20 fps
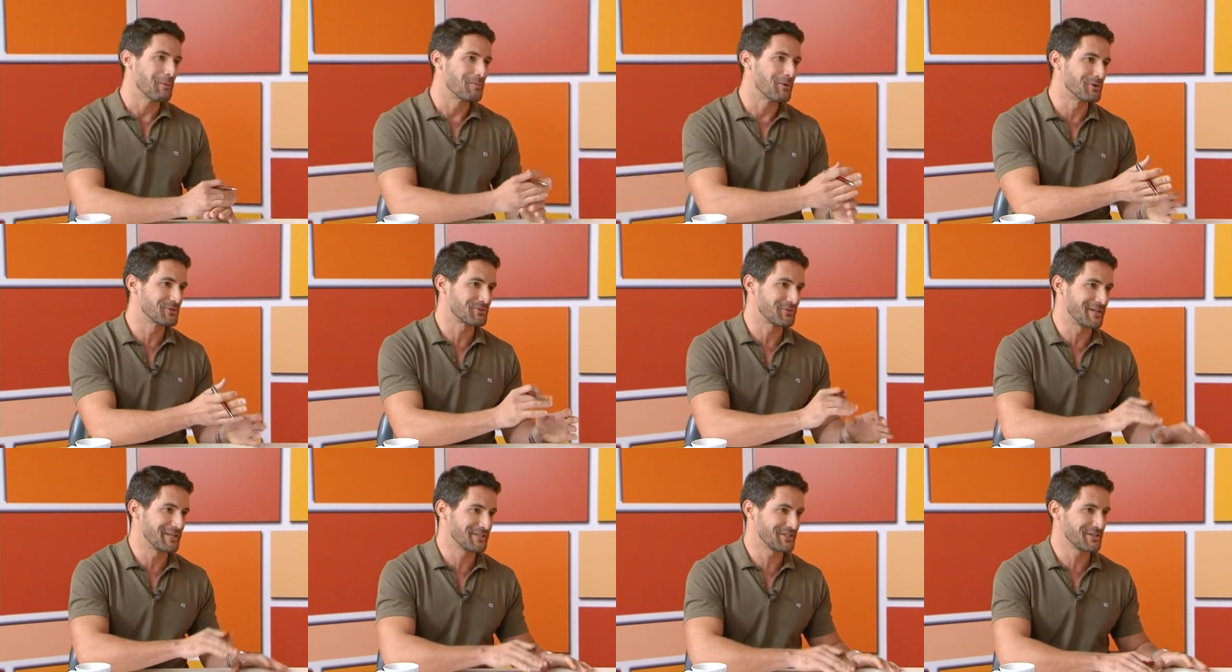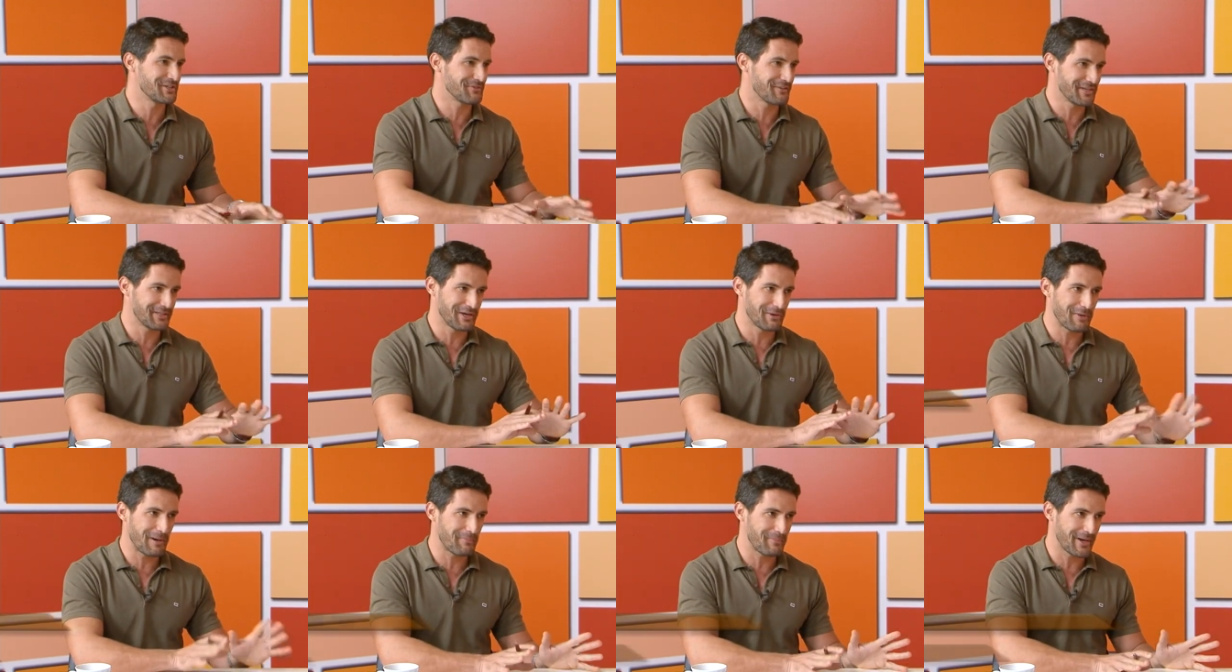Bom, Sueli, a gente vai dar
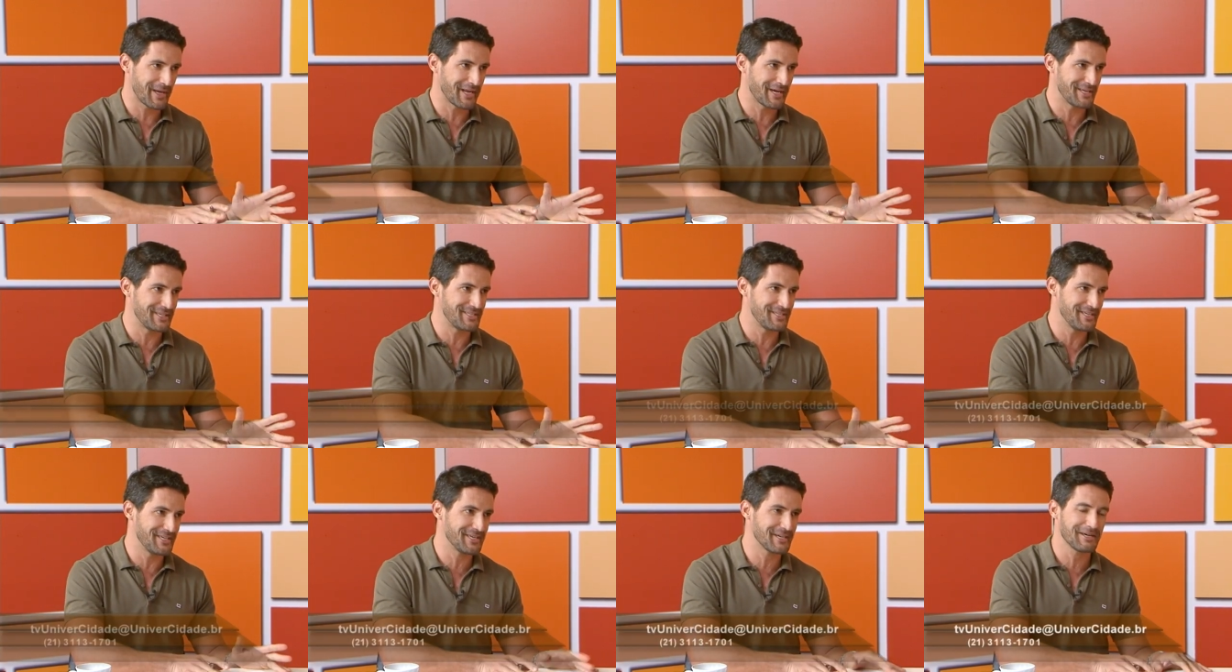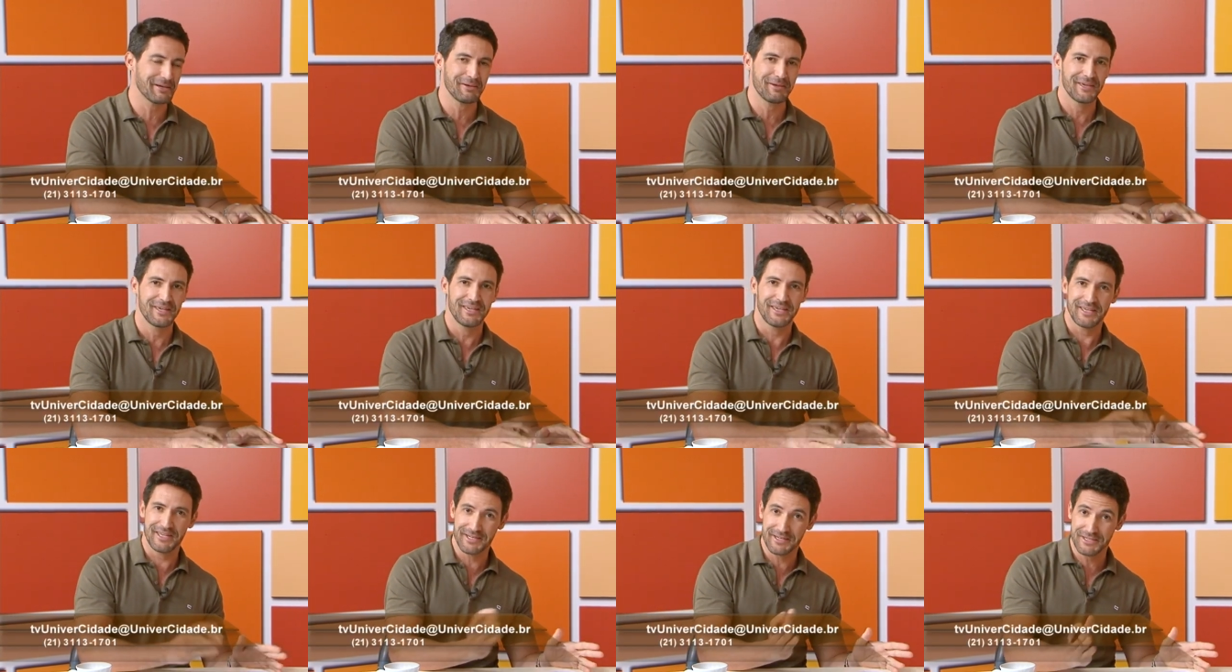uma paradinha
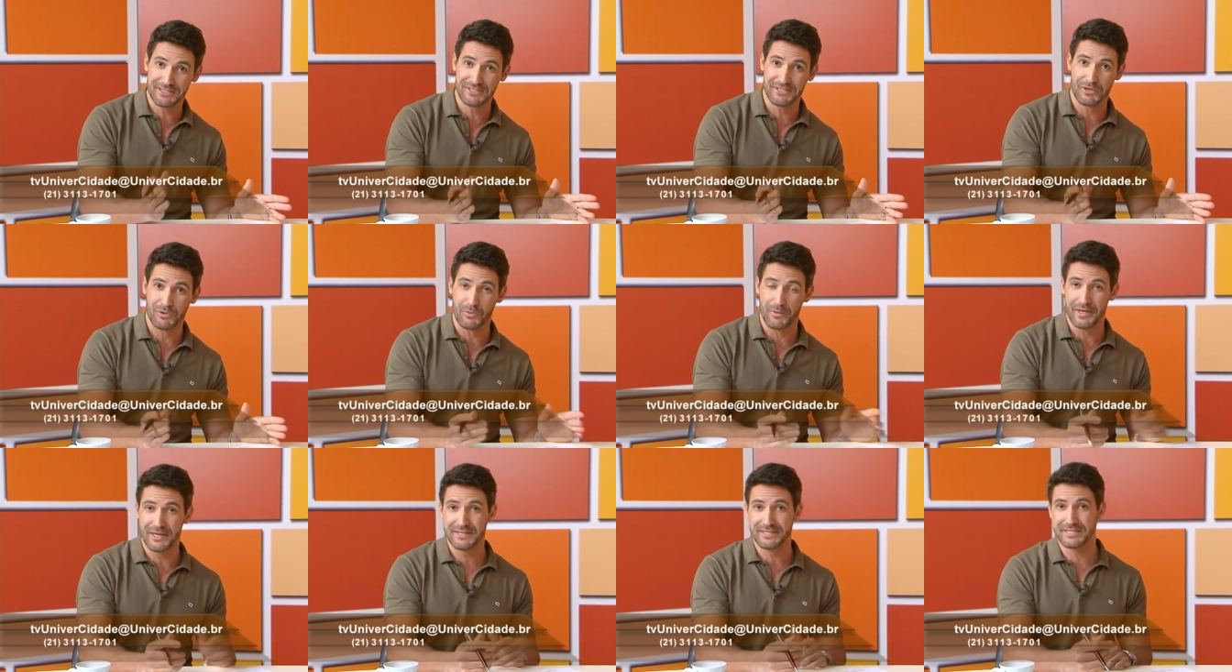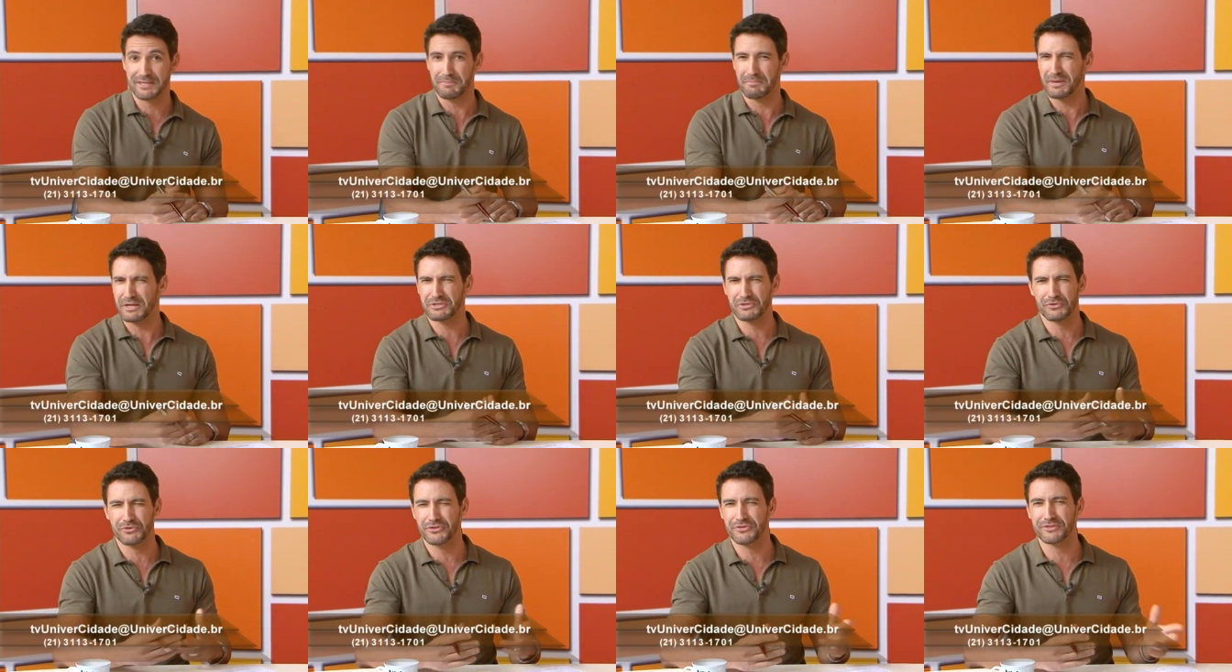e, na sequência, mais
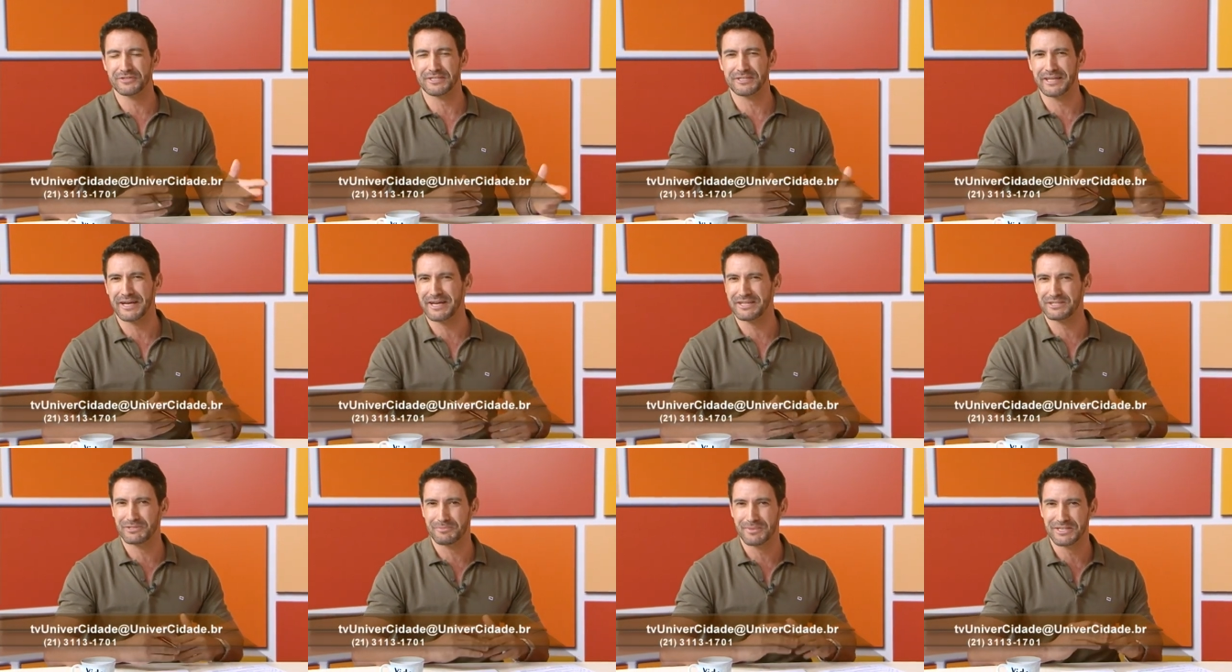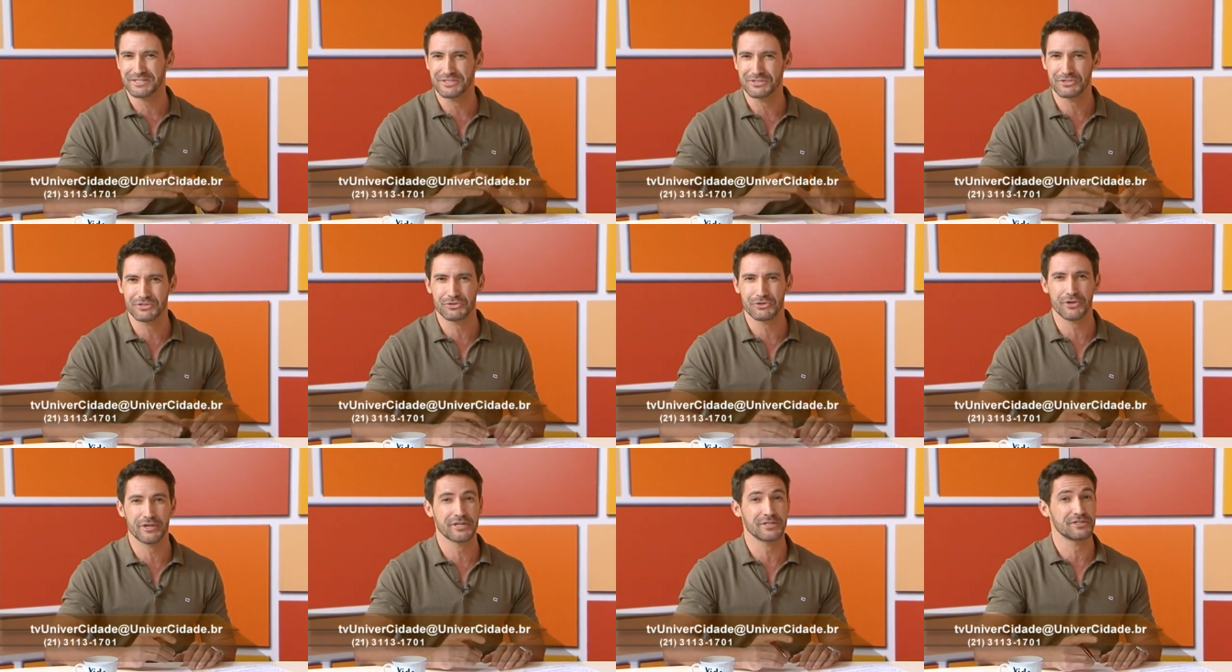curiosidades, mais
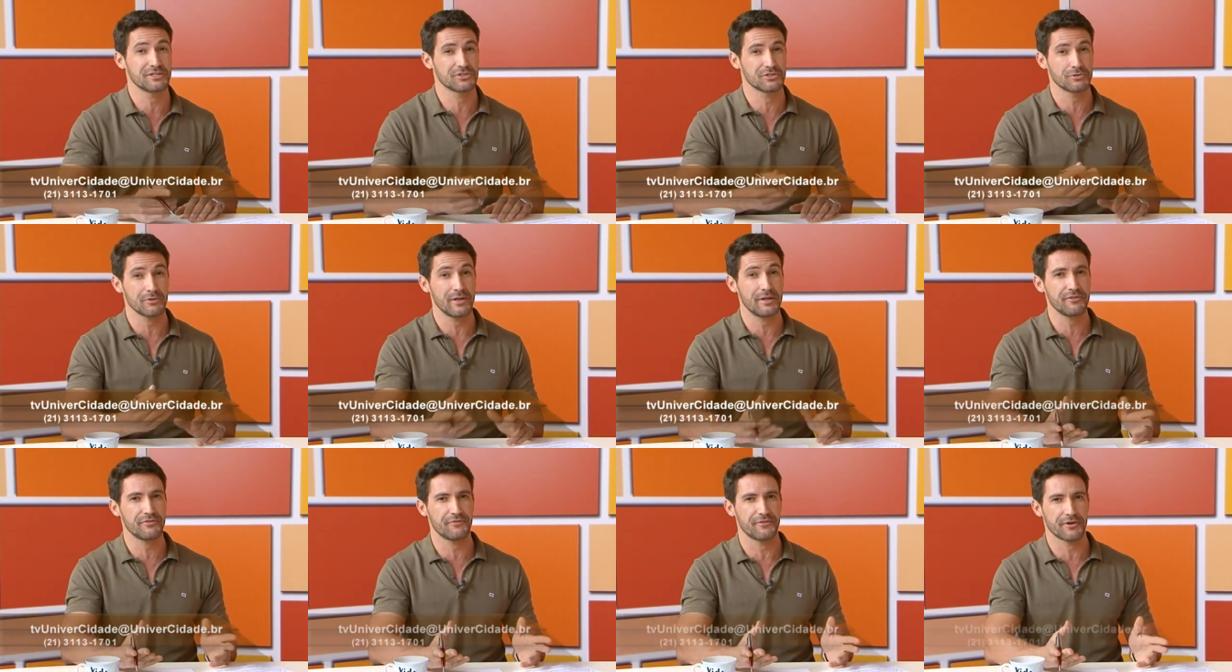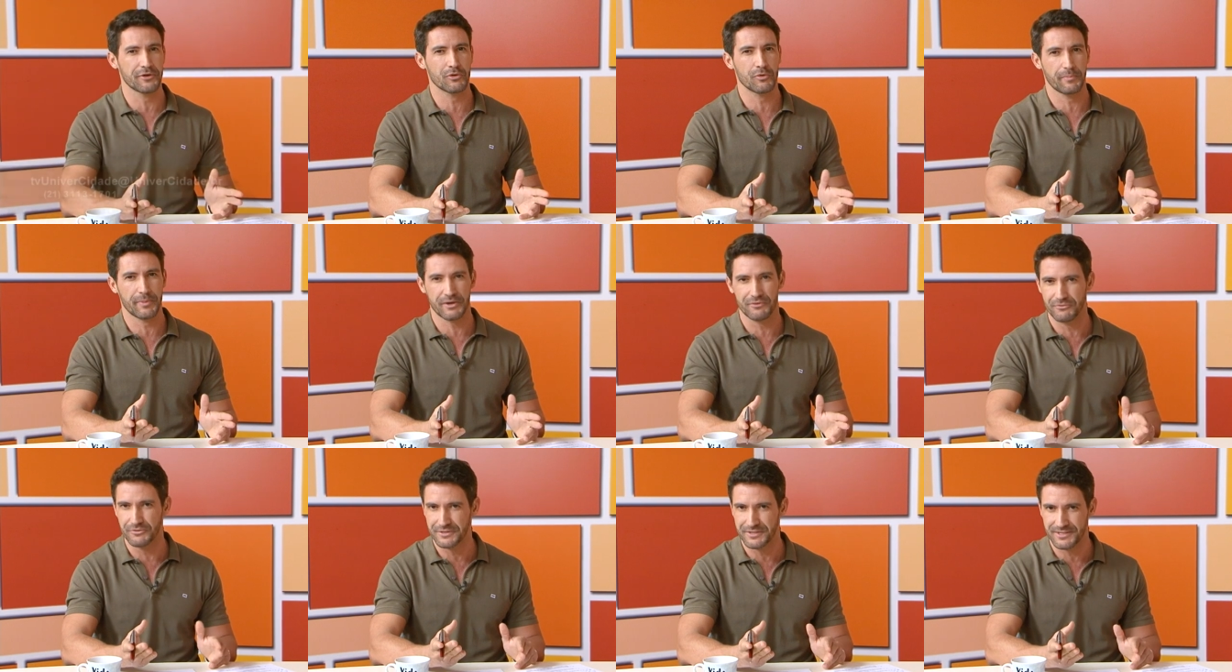história de Sueli Franco para
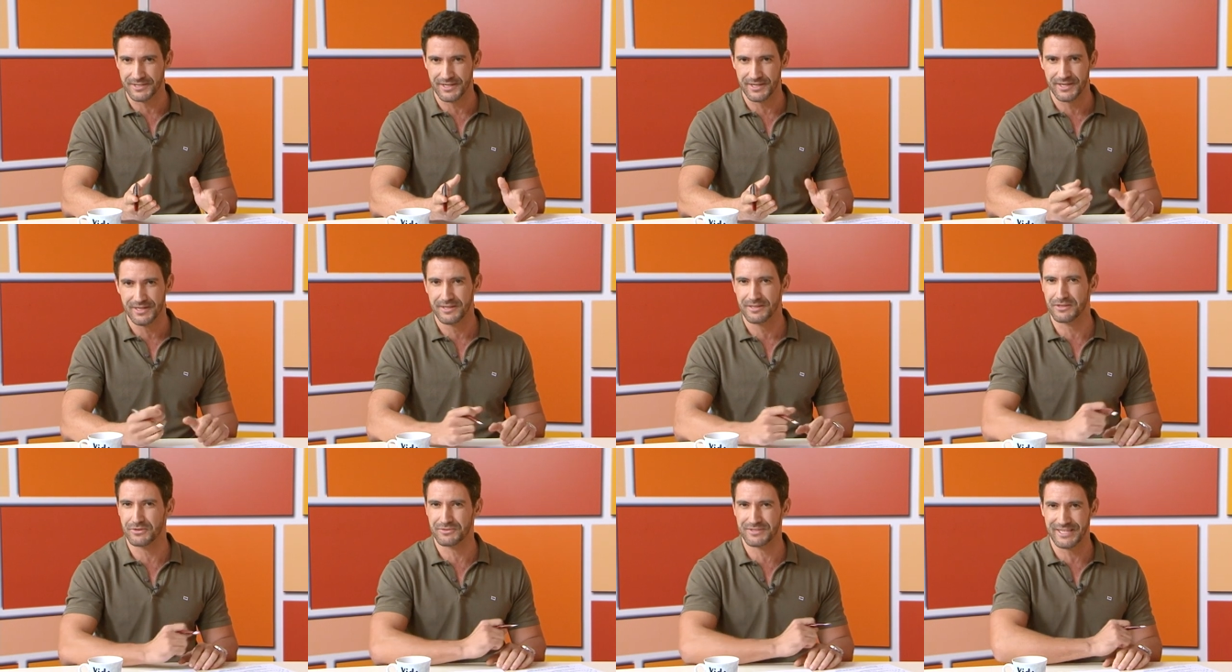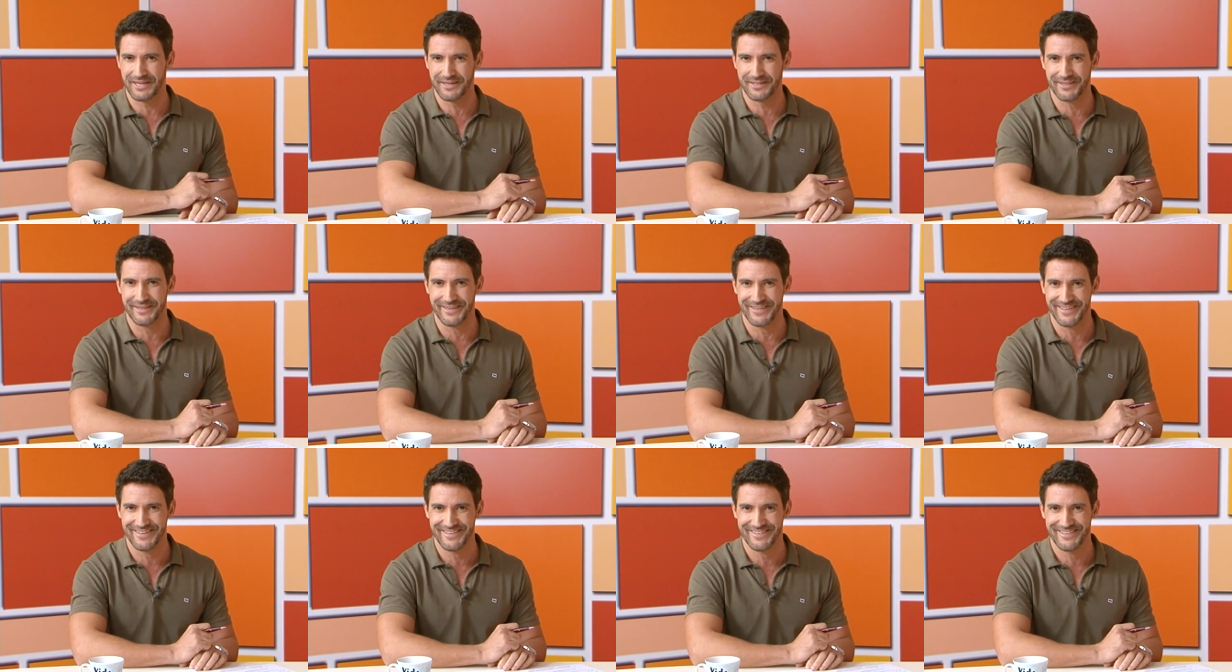você. Não saia daí.